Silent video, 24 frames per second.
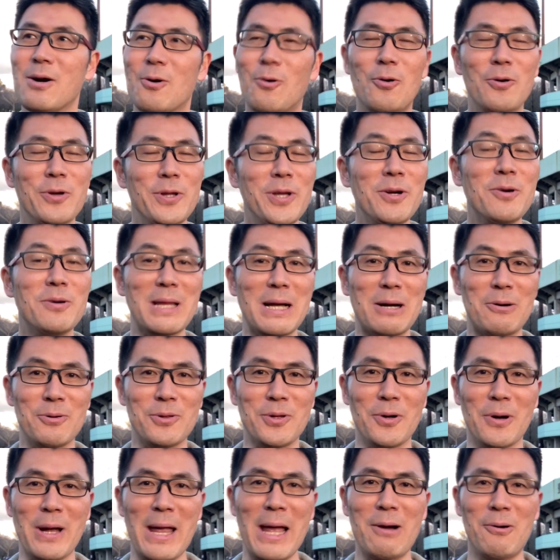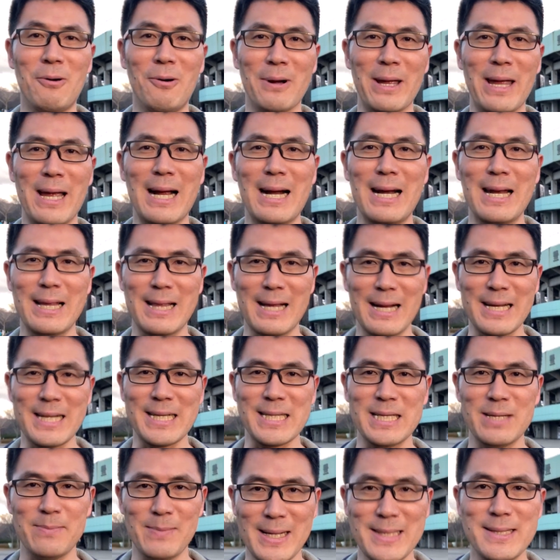こういうようなことを結構聞かれた
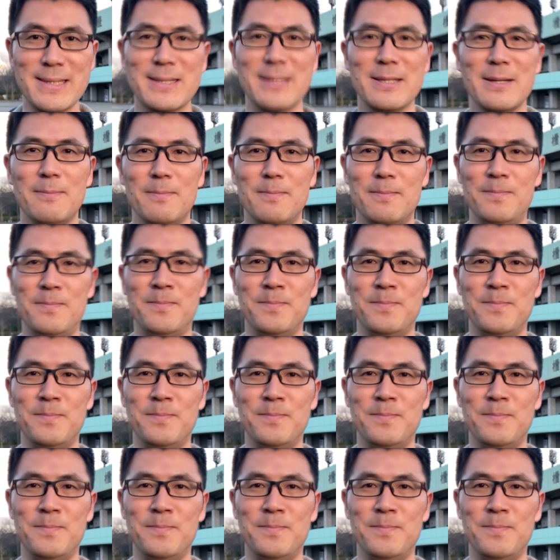りします。